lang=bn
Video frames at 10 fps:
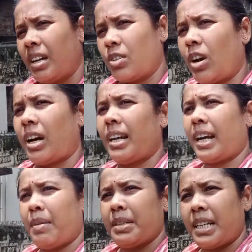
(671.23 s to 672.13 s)
সকালে
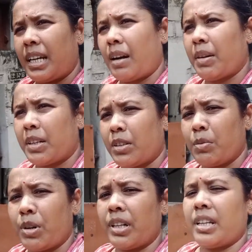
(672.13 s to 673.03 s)
খাবে সেই খাবারটা তো
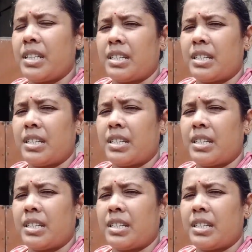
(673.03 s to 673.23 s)
ভরে দিয়েছি